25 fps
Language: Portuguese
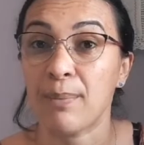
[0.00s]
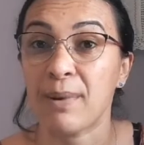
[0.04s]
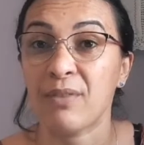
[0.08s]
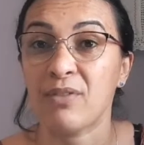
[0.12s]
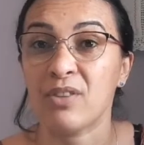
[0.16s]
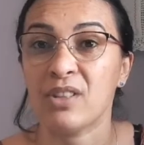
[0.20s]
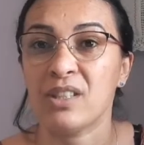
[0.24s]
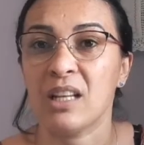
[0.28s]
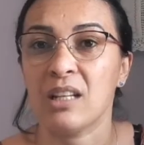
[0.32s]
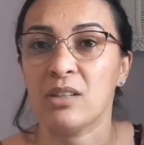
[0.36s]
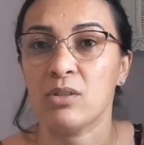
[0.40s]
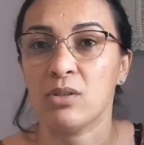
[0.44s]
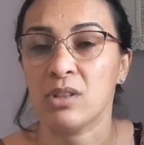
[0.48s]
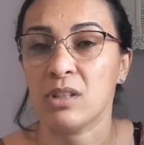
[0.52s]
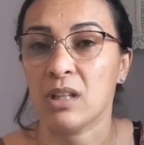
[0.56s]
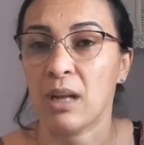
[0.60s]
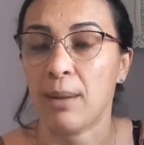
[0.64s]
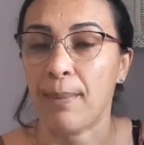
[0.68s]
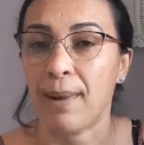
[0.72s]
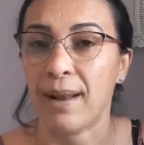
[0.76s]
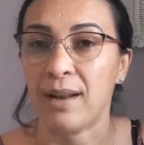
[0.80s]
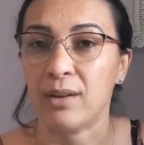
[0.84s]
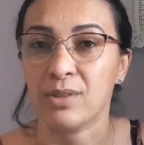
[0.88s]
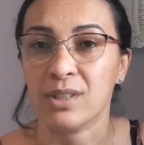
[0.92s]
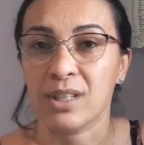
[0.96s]
para vocês os
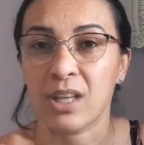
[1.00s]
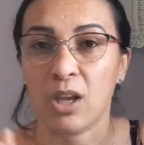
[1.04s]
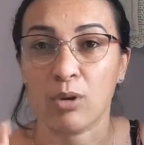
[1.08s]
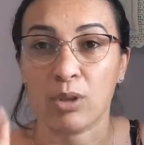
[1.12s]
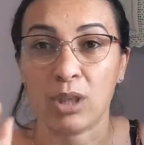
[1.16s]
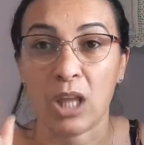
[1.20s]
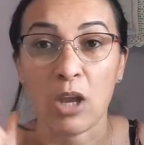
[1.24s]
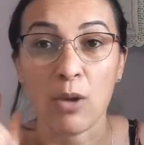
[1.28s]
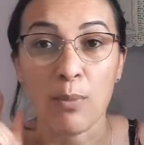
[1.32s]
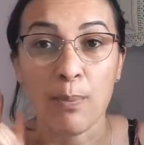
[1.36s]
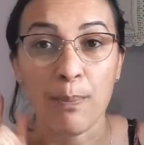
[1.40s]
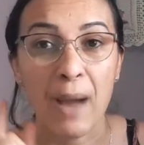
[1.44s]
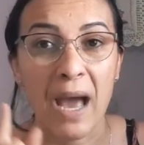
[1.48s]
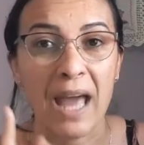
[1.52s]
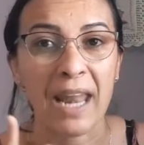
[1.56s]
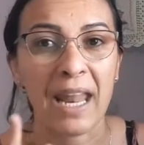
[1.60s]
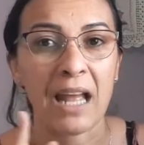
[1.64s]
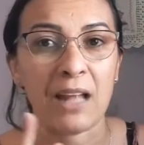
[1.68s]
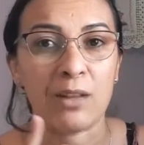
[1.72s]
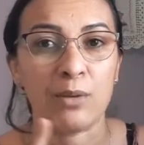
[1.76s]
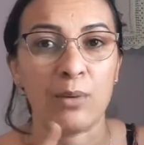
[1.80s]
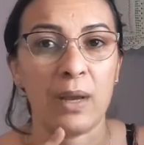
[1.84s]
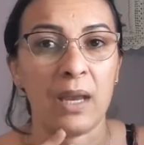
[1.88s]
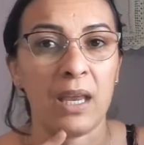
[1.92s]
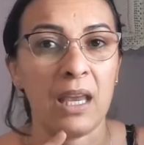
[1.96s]
trabalhos que eu tenho
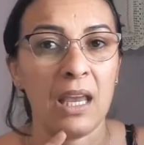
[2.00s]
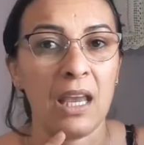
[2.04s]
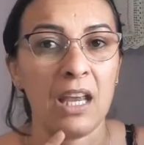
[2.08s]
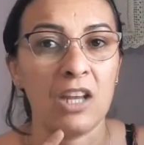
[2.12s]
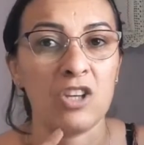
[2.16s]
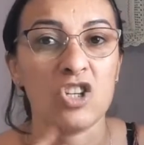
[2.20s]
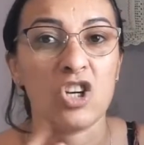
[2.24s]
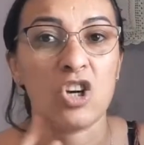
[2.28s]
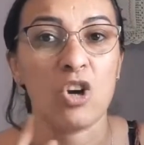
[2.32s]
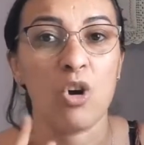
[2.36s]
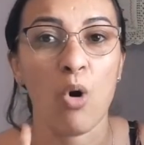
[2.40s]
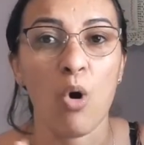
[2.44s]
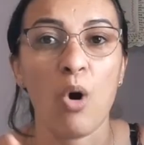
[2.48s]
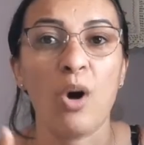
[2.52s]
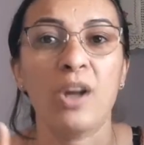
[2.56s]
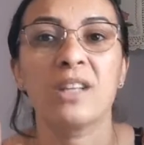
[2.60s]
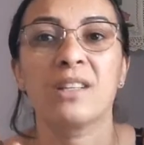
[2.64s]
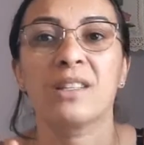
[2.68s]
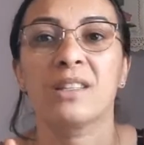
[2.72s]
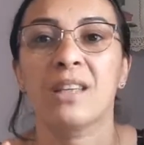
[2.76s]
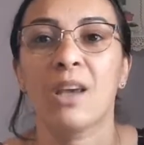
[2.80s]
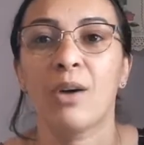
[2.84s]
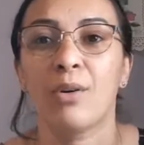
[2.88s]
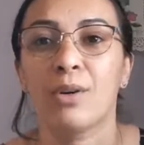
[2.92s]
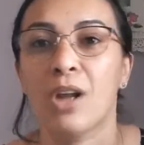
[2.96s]
parado aqui de
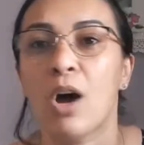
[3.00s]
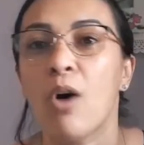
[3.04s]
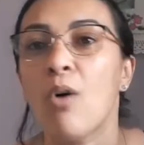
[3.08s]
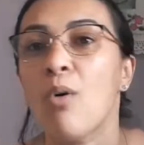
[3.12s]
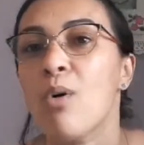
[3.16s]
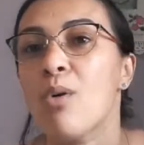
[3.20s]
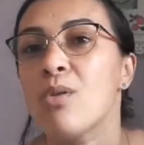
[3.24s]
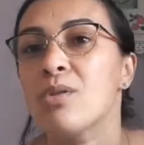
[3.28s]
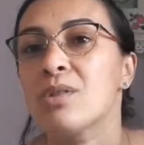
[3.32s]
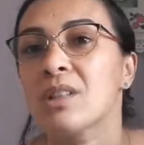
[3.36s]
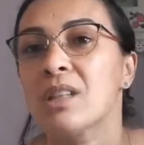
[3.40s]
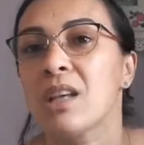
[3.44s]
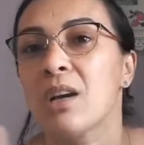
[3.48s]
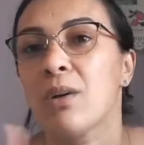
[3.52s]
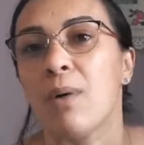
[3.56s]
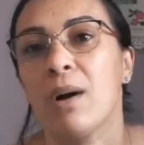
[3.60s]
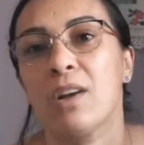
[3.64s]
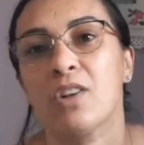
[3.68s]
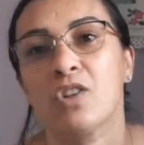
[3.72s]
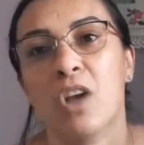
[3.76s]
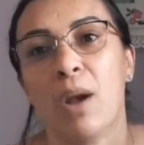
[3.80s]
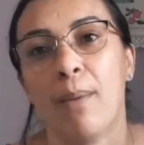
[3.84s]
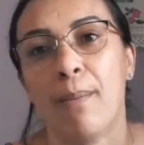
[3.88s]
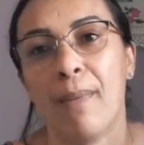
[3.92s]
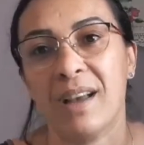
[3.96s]
cores que eu não consigo
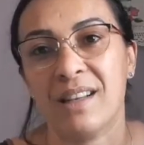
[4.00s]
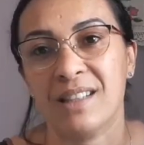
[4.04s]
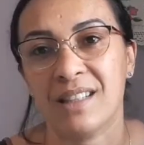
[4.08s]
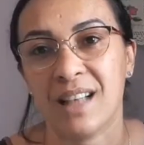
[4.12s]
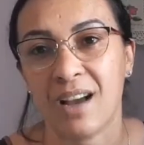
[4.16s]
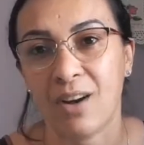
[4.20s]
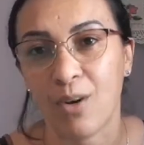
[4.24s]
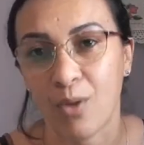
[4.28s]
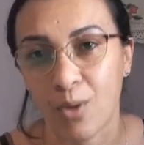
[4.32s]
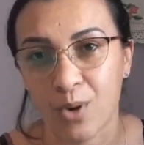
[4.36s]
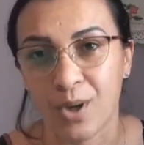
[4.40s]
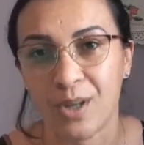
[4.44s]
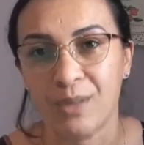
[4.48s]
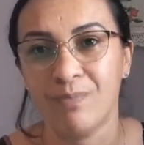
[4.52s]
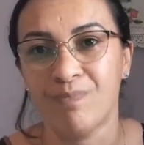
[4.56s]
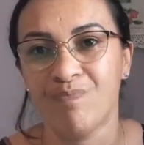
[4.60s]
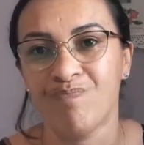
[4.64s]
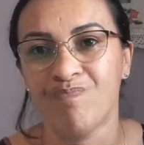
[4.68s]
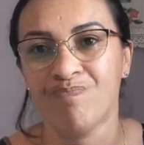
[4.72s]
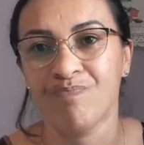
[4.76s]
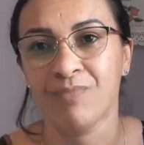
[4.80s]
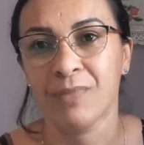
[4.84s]
achar mais a cor,